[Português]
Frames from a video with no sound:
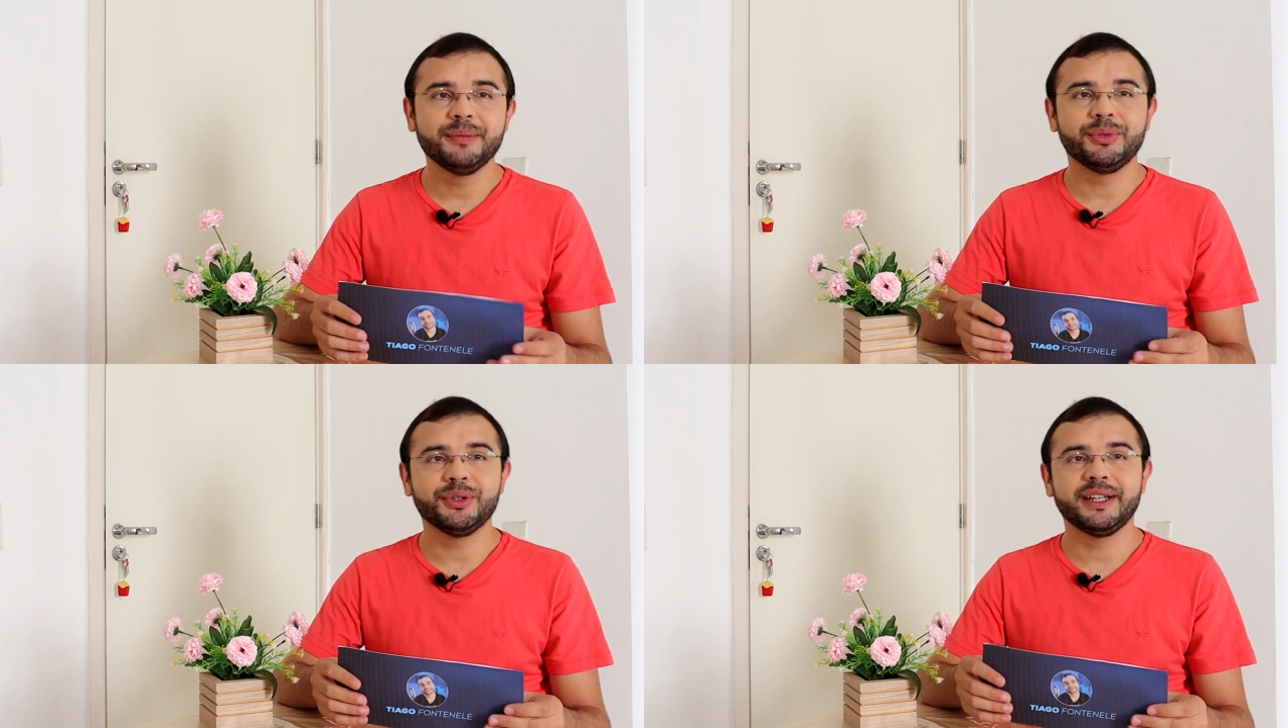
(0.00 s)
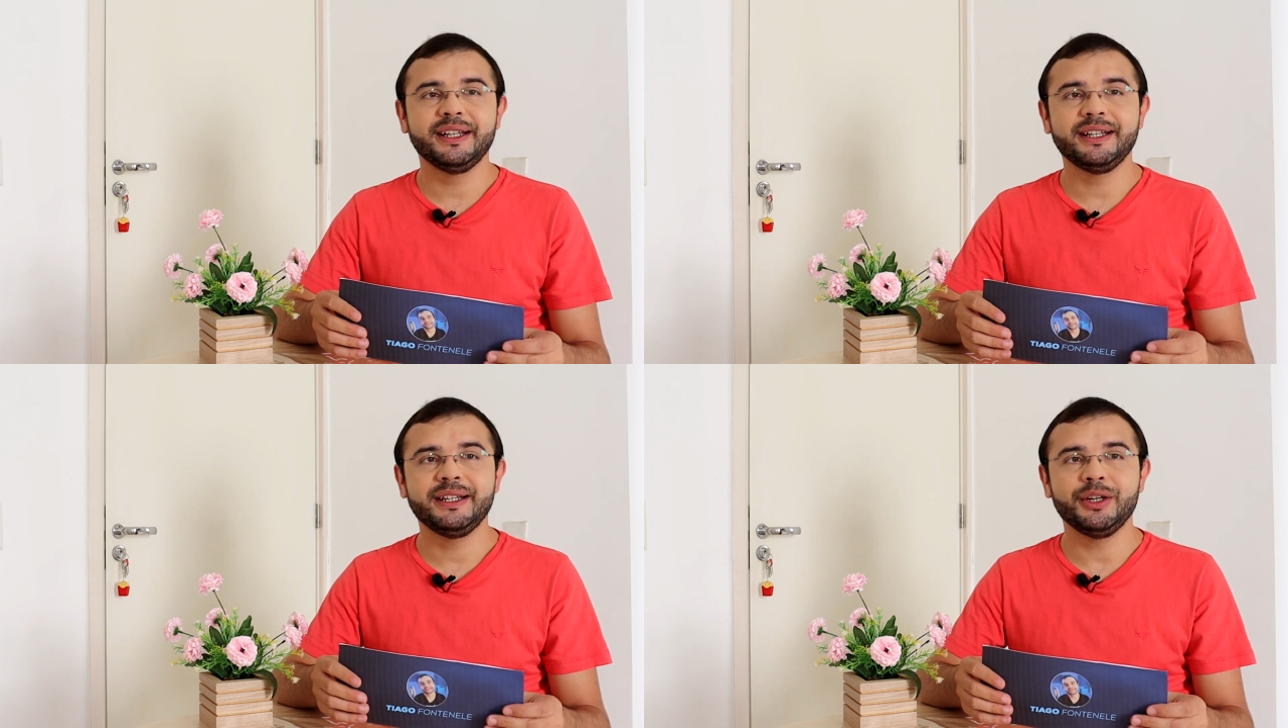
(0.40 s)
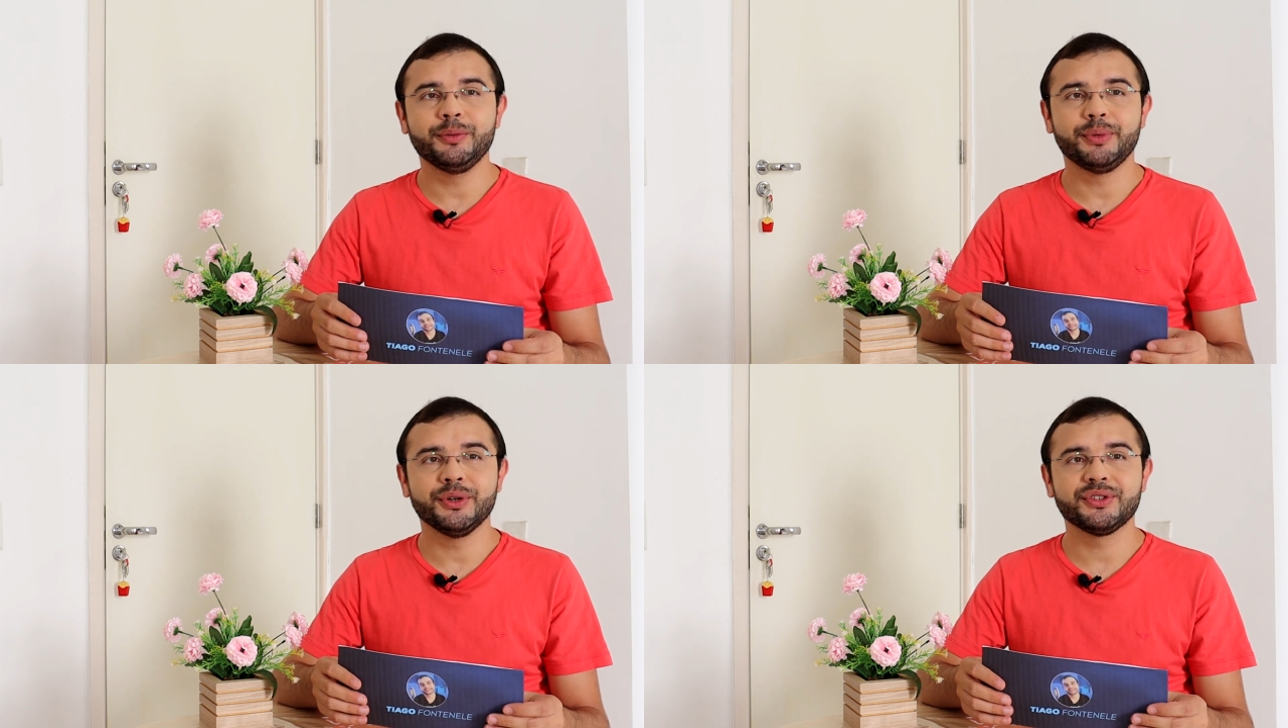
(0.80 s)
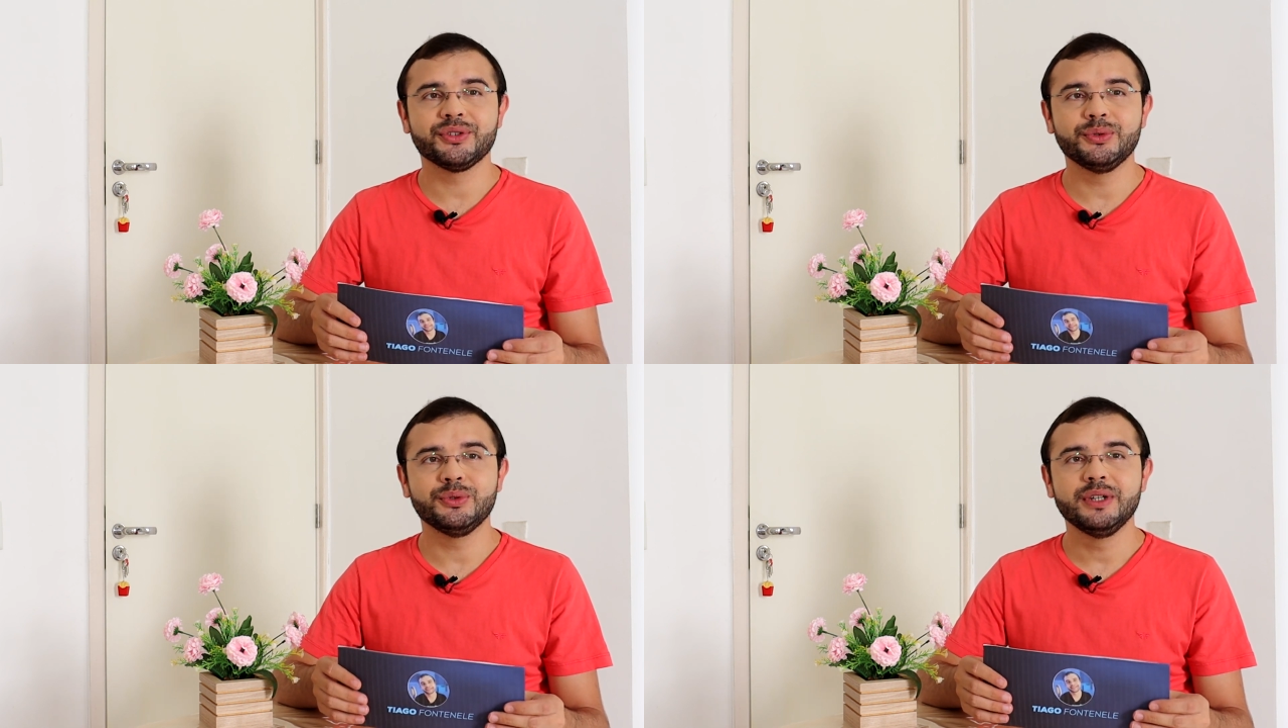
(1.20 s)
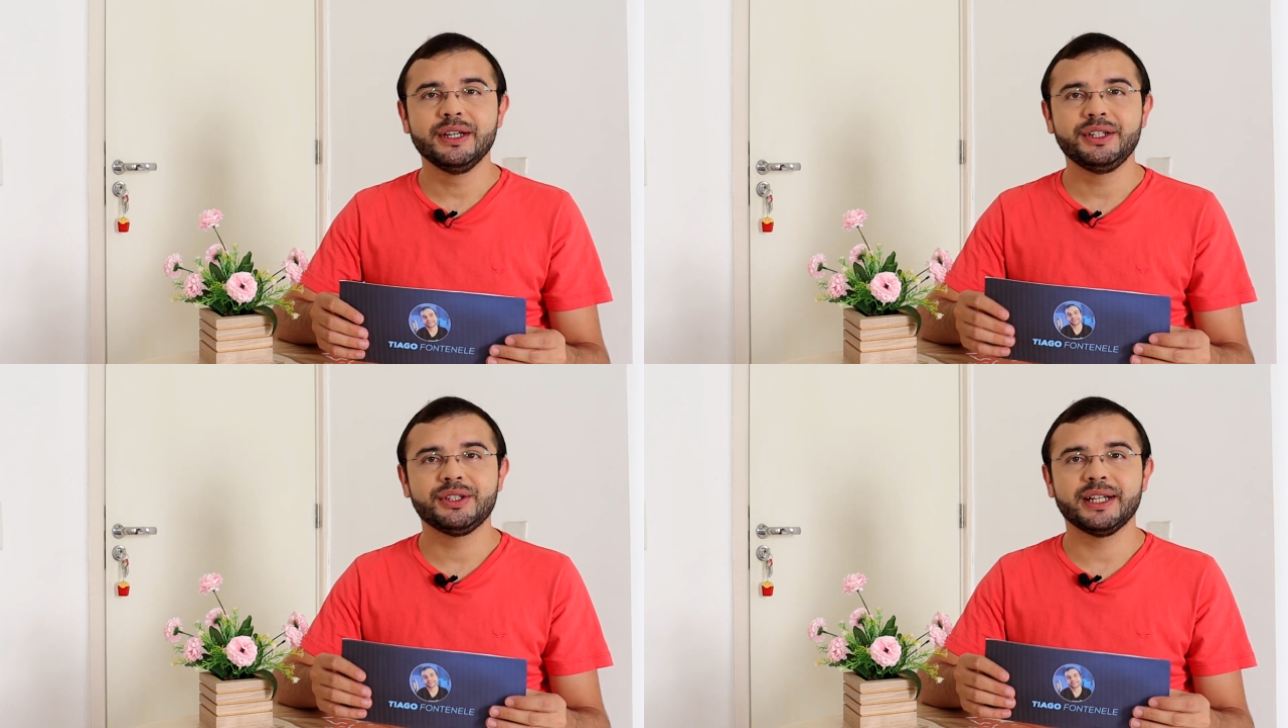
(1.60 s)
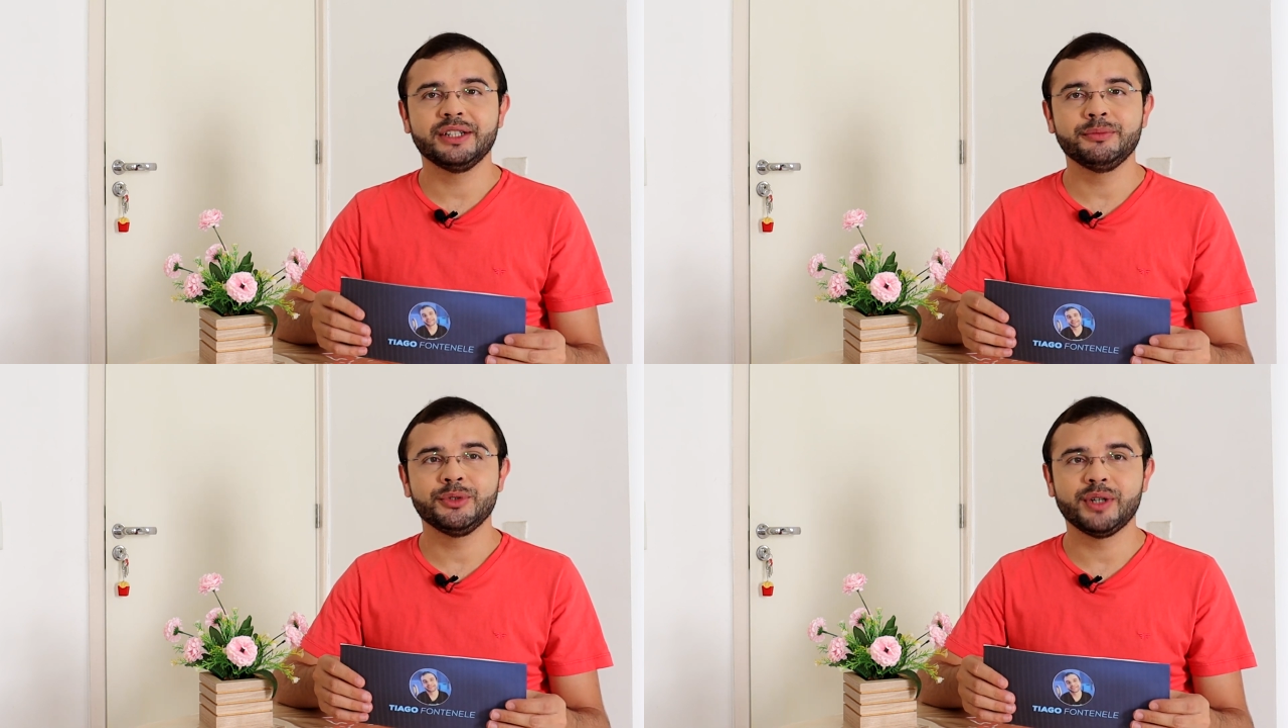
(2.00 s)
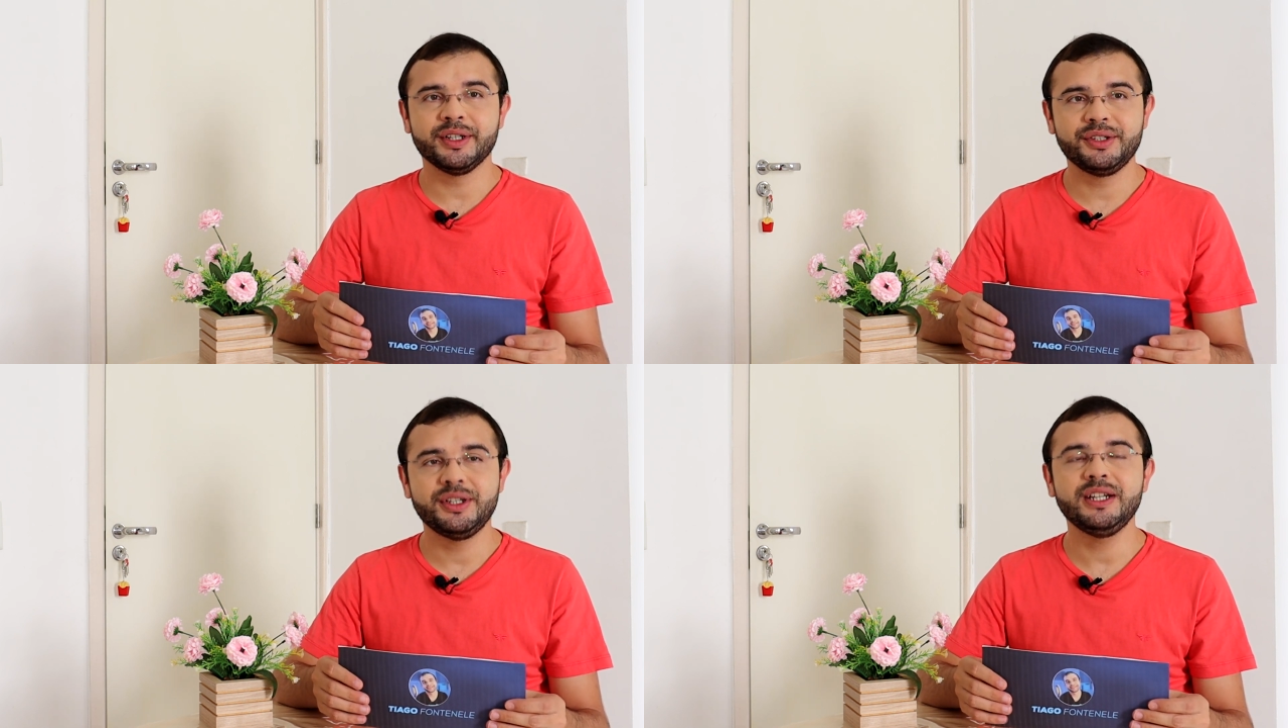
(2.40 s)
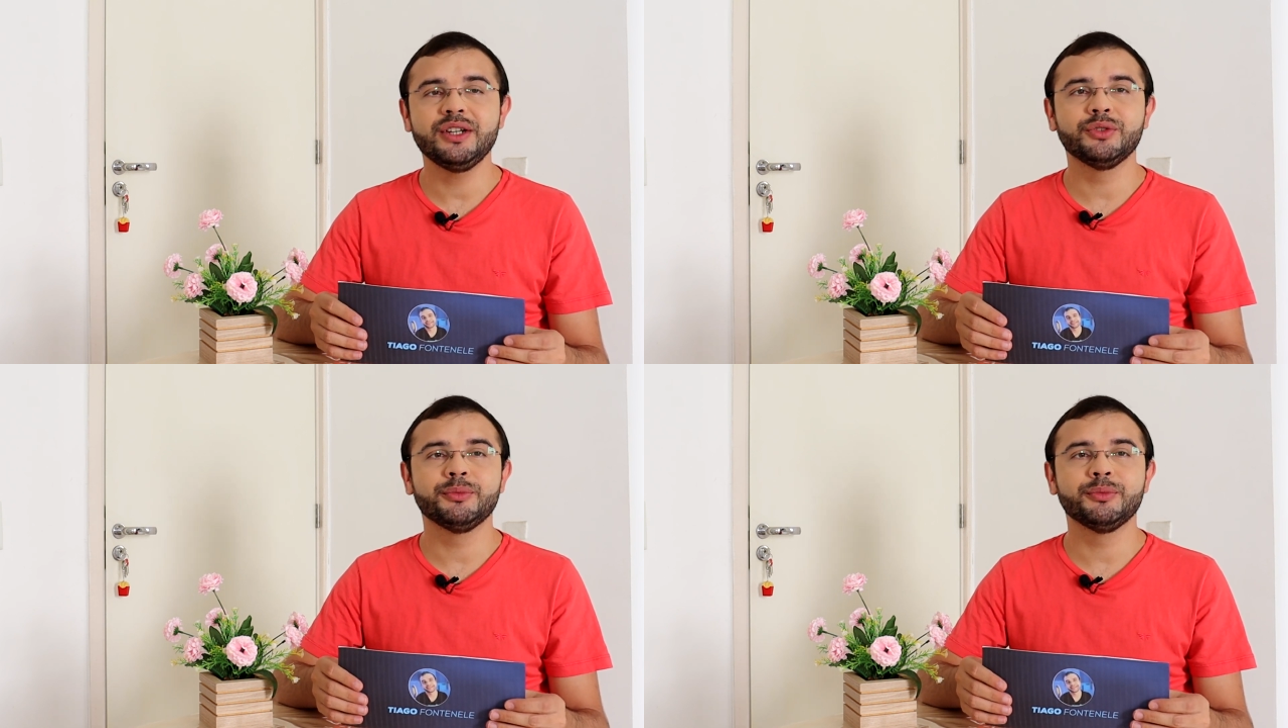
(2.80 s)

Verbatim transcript: porque eu posso estar no meu cantinho,